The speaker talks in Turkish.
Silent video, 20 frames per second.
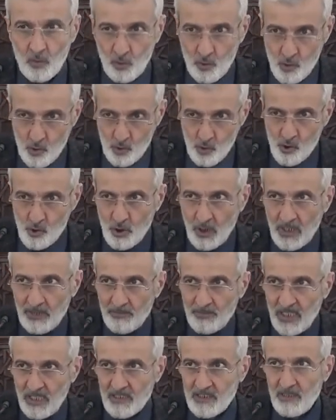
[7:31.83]
uzun
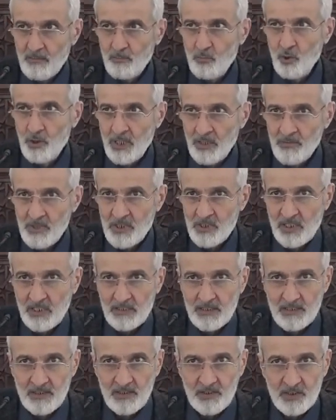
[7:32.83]
süre bir arada
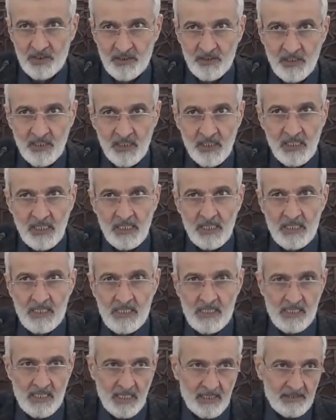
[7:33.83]
bulunamayacakları için
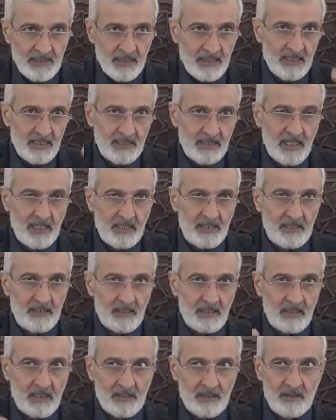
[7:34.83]
zaten
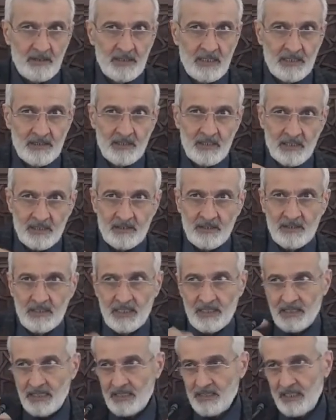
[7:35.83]
erkeklerin kadınları,
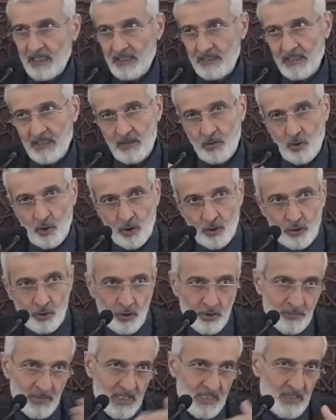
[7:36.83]
kadınların erkekleri hor
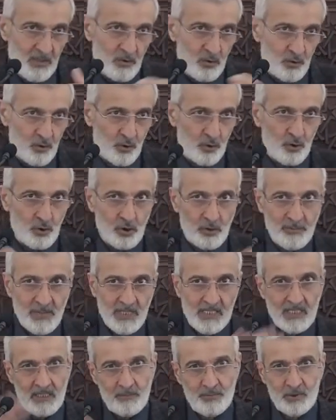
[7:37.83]
görmesi, küçük
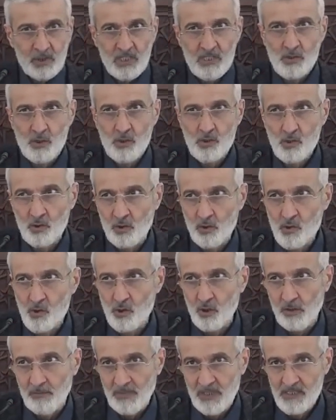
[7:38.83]
görmesi gibi bir şey söz
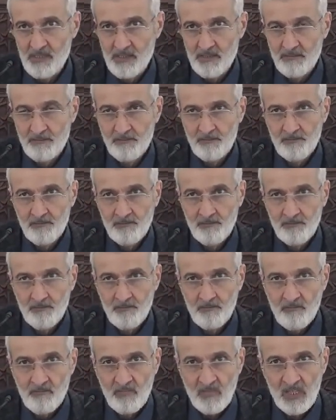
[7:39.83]
konusu olmaz.
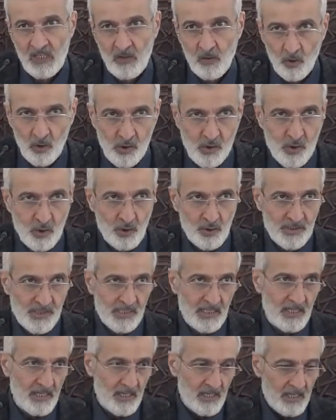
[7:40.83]
Olsa
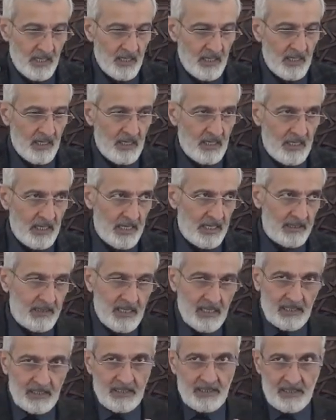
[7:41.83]
olsa
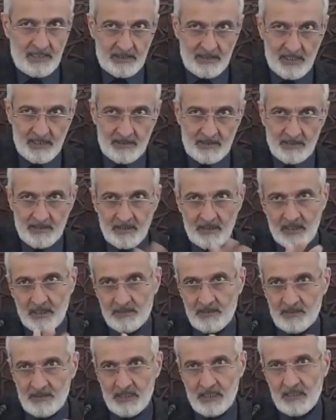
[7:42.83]
erkekler erkekleri,
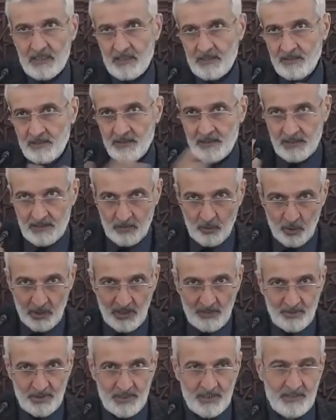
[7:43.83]
kadınlar kadınları
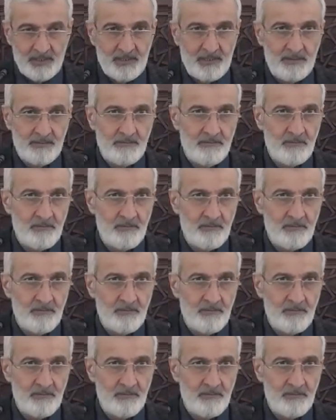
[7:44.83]
olabilir